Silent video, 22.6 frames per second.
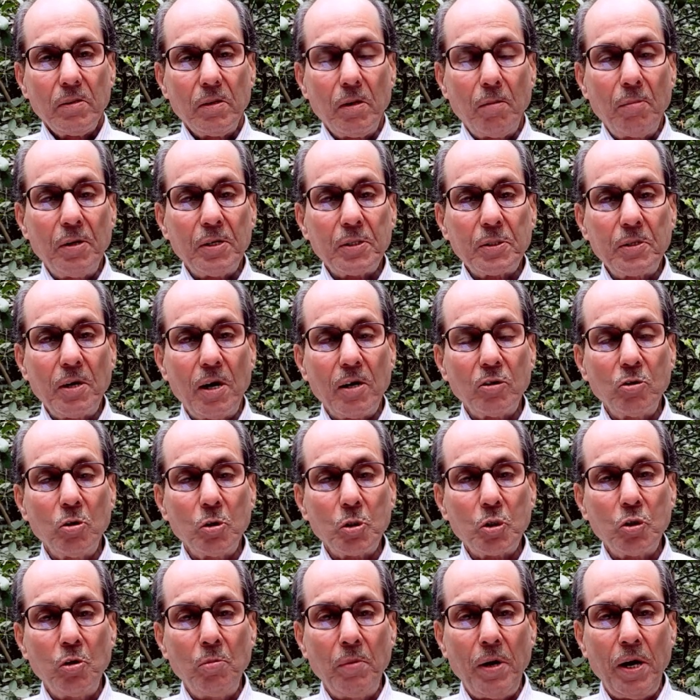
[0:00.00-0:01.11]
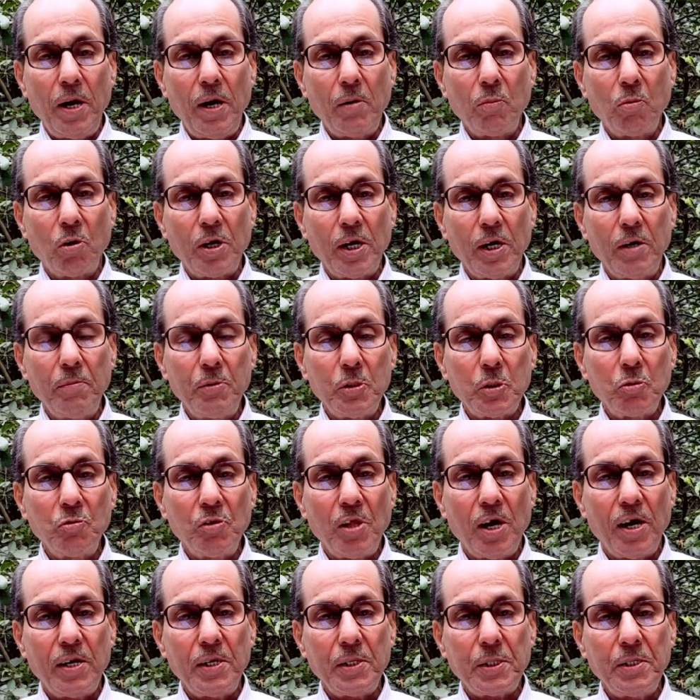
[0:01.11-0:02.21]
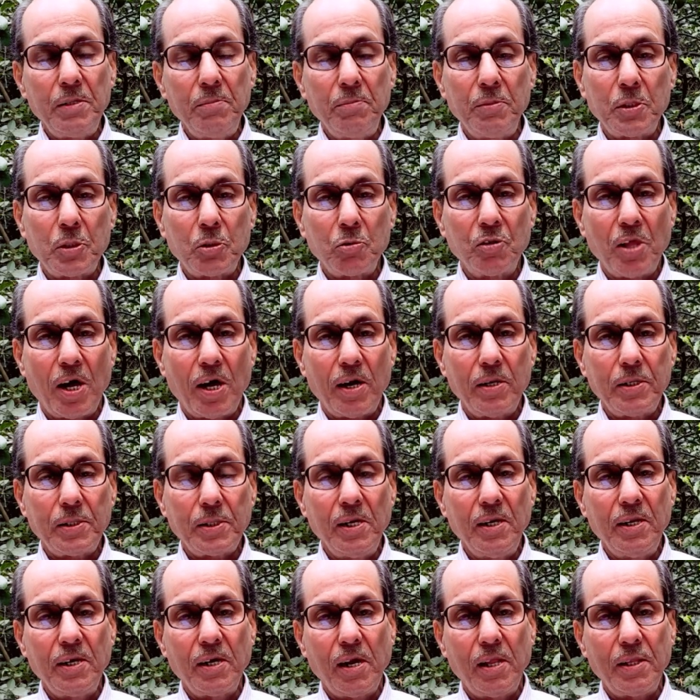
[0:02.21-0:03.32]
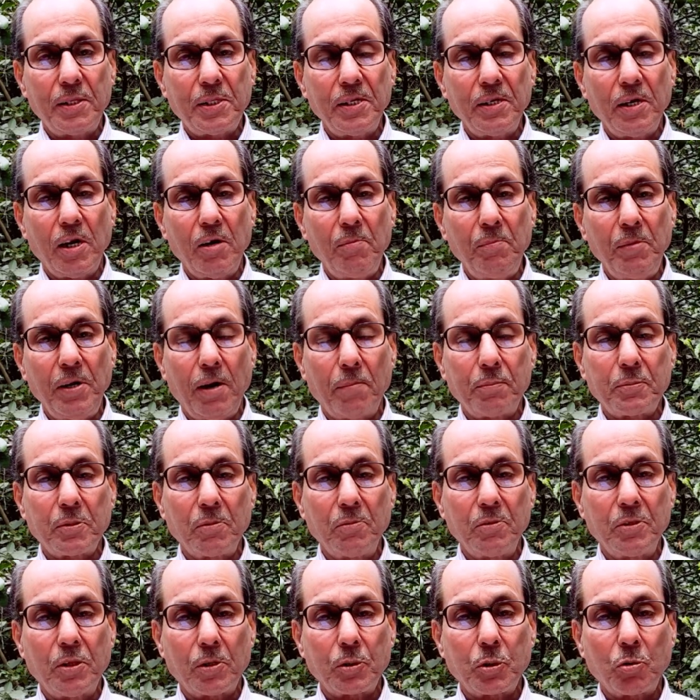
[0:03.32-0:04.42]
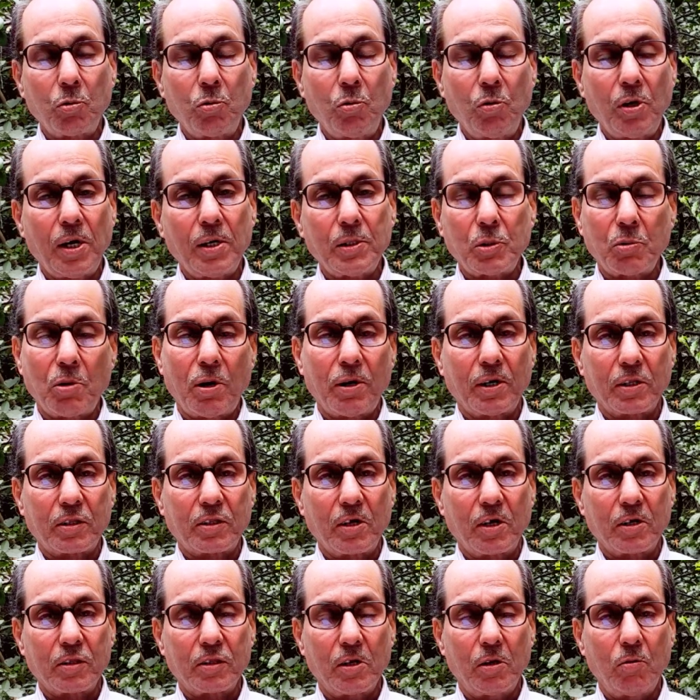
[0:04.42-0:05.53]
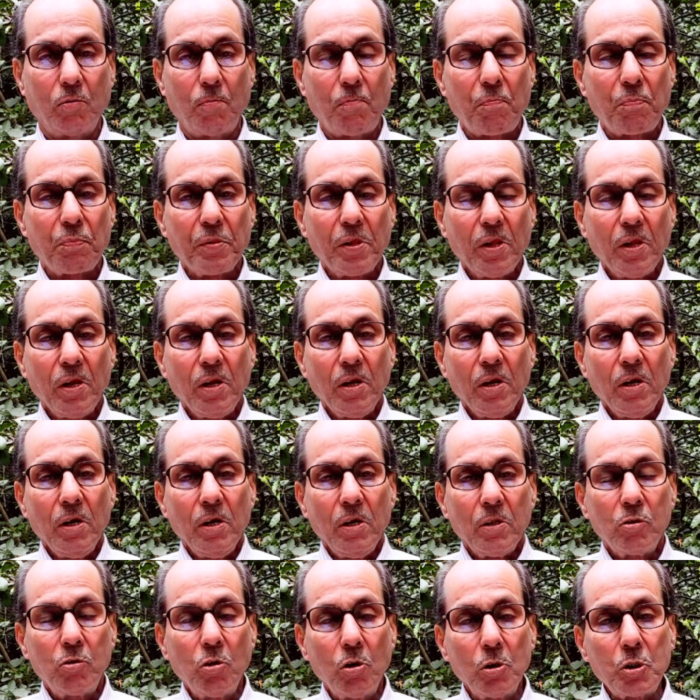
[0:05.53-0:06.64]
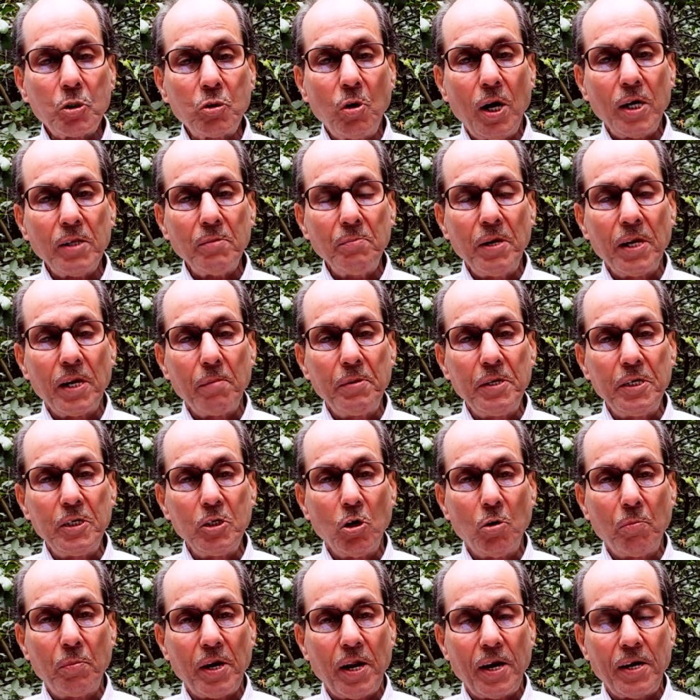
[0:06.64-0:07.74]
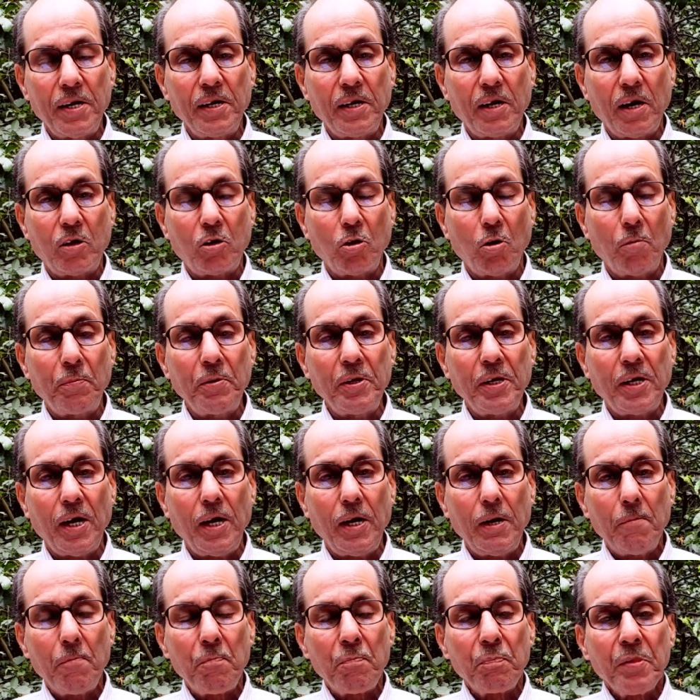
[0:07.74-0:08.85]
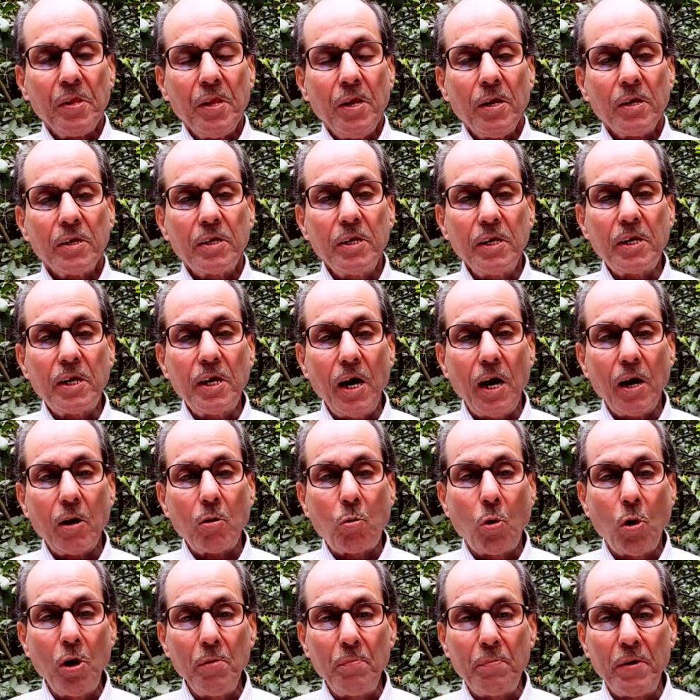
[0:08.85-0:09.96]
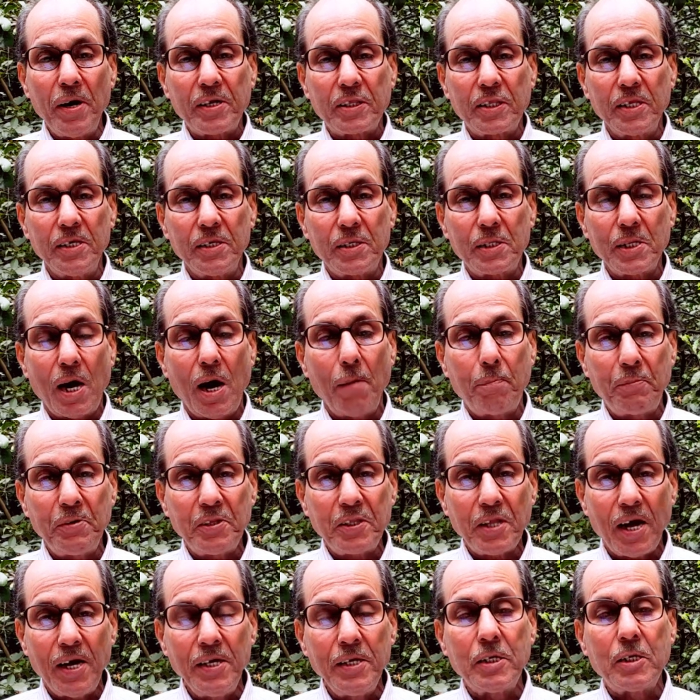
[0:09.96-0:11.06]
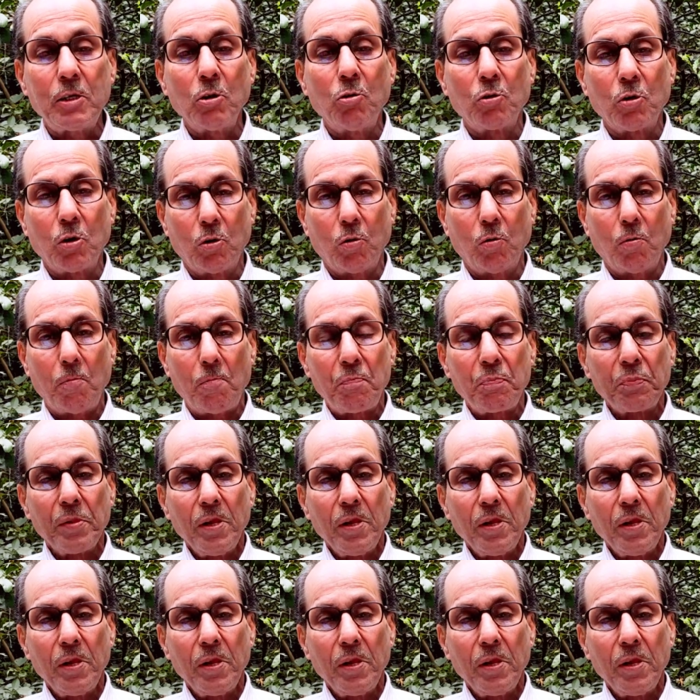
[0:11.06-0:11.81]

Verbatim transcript: नमस्कार दोस्तों मैं एडवोकेट विष्णुधारी सिंह विष्णुधारी सिंह लीगल चैनल में आप सभी दर्शकों का स्वागत करता हूं। दोस्तों आज मेरे वीडियो बनाने का टॉपिक है कि क्या कोई व्यक्ति चाहे पिता ही क्यों न हो